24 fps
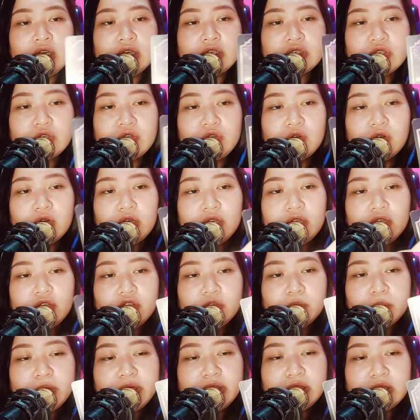So, yung
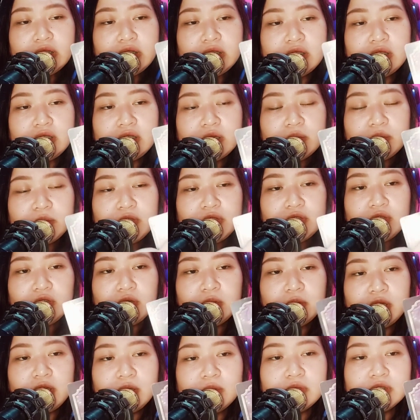unexpected income dito,
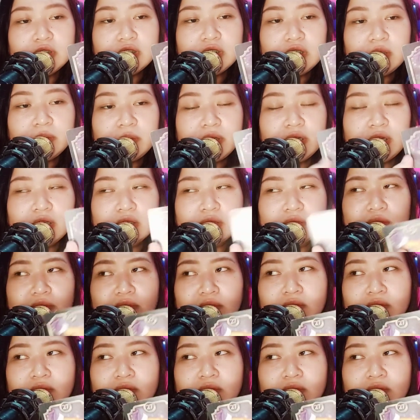lumalabas siya na parang